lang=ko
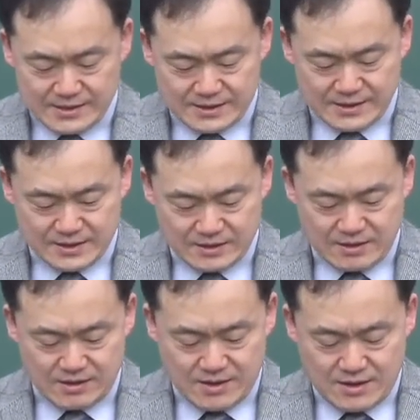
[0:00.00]

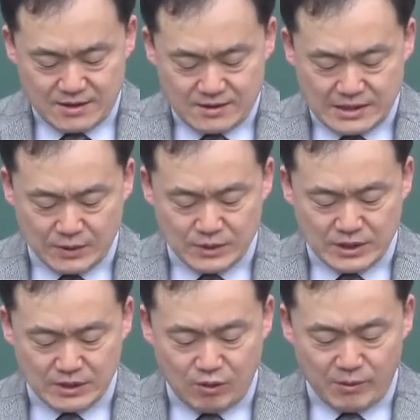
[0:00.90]
그래서 다윗
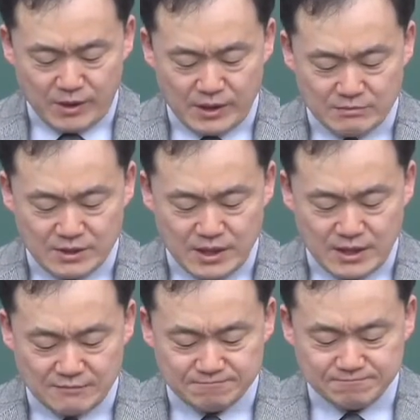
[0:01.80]
왕이 고백을
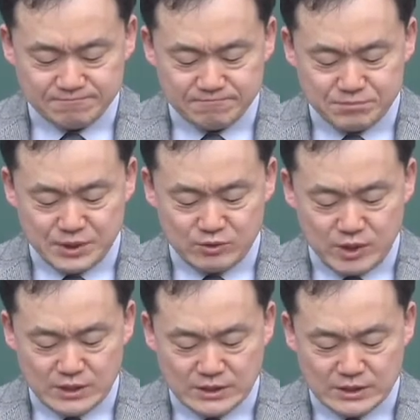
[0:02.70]
합니다.
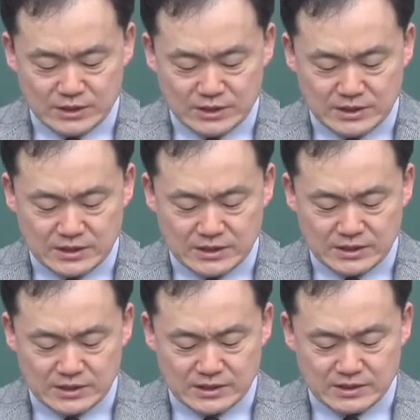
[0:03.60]
비루한
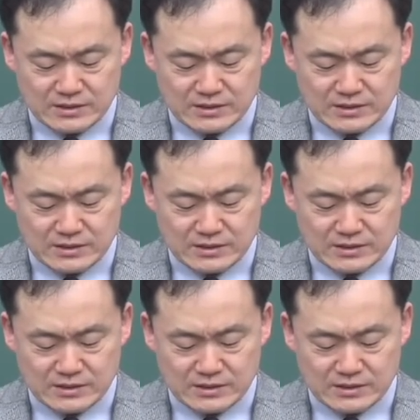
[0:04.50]
것들을